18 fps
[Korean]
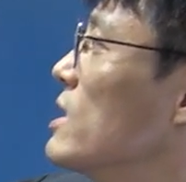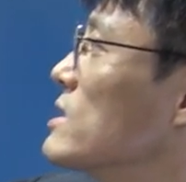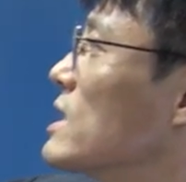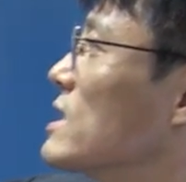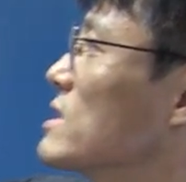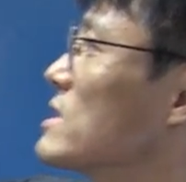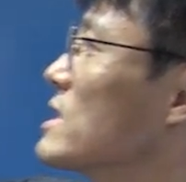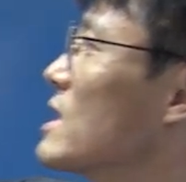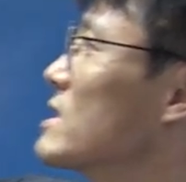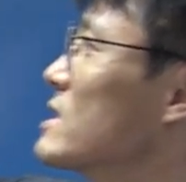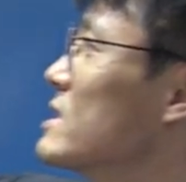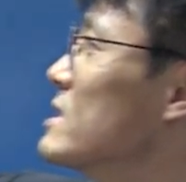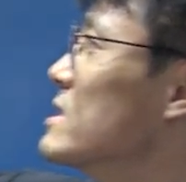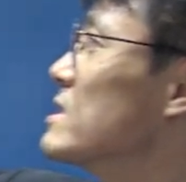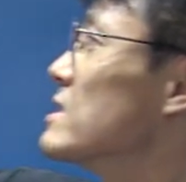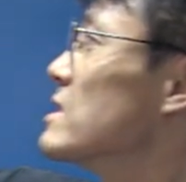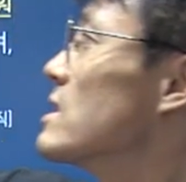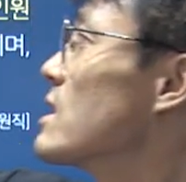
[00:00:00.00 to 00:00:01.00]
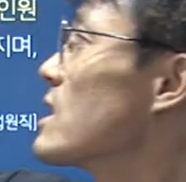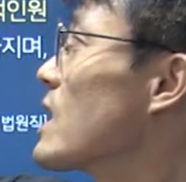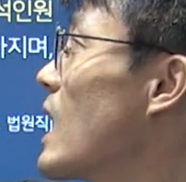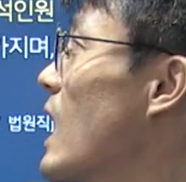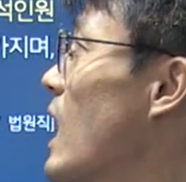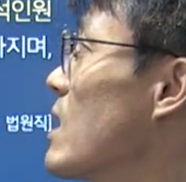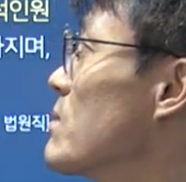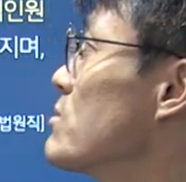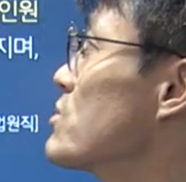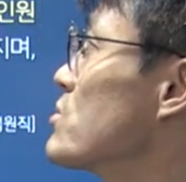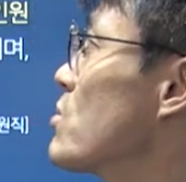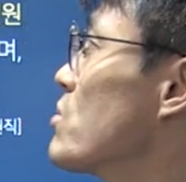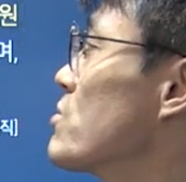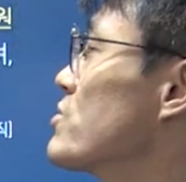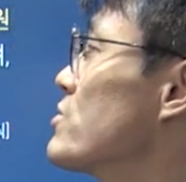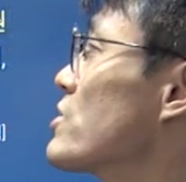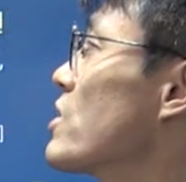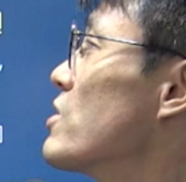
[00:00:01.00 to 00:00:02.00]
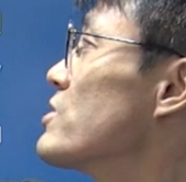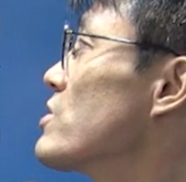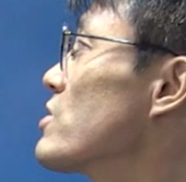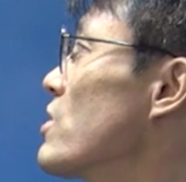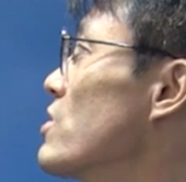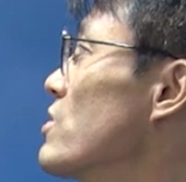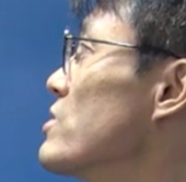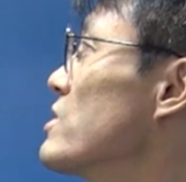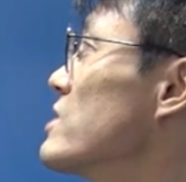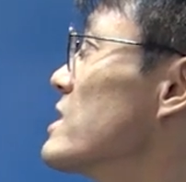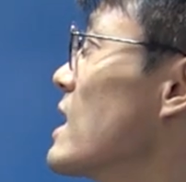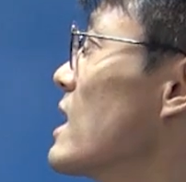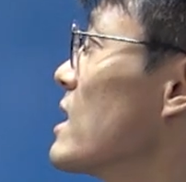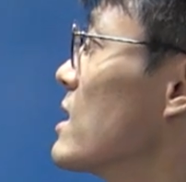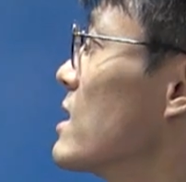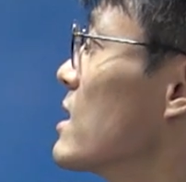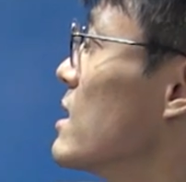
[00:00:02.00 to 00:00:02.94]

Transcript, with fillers: 자, 의장은 가구동수 결정권을 얻는다.